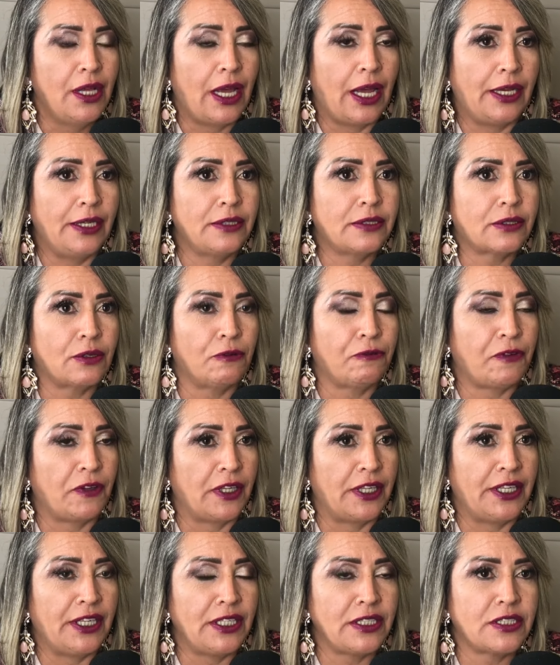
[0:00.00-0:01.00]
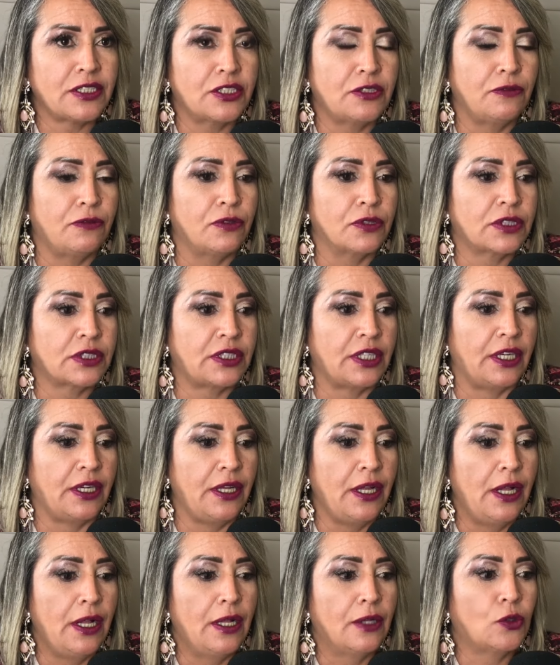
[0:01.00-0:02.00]
É isso que eu falei antes de
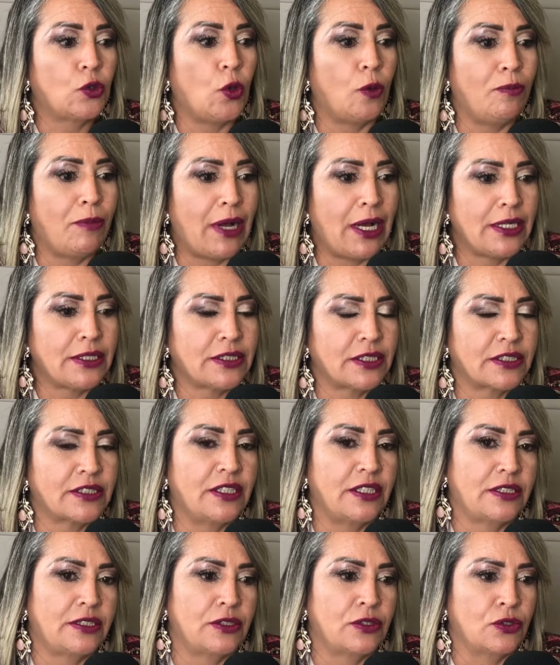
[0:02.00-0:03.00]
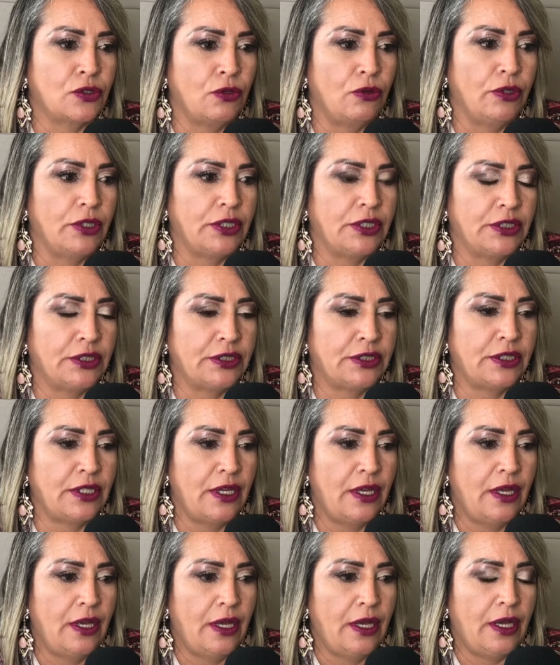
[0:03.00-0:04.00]
você tomar essas decisões
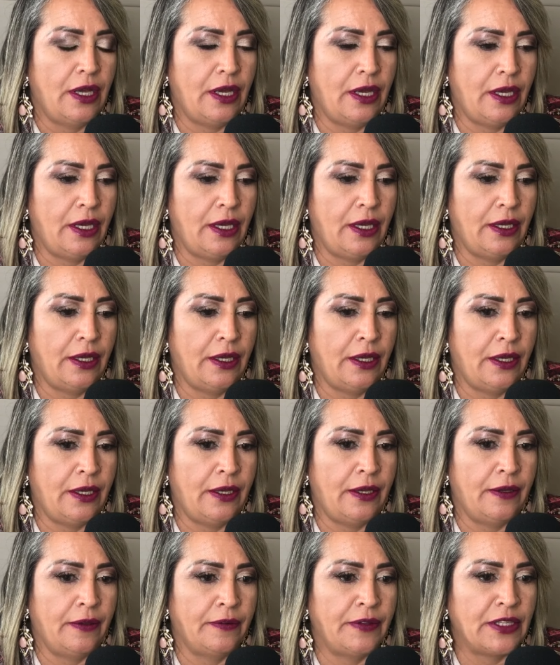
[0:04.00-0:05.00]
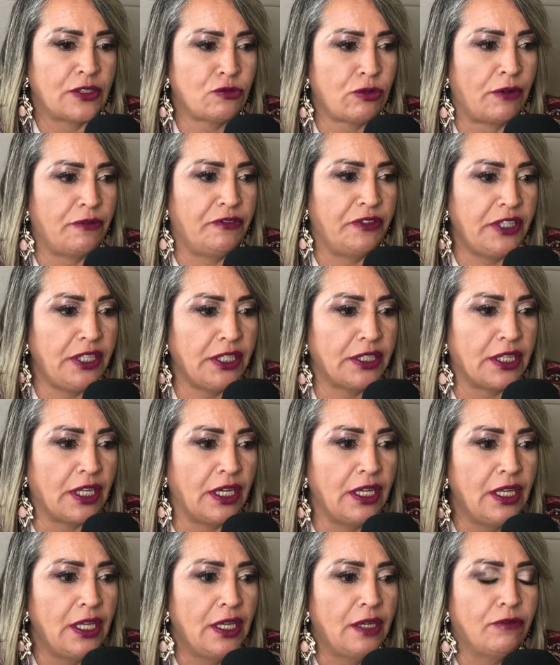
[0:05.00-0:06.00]
é, na sua
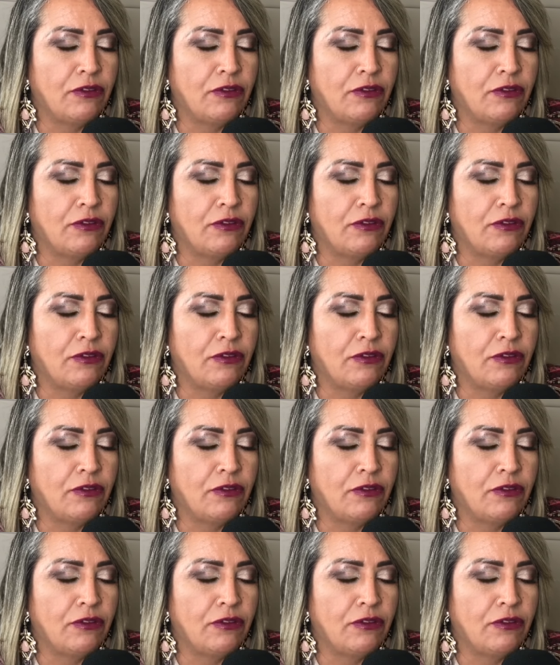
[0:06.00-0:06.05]
vida,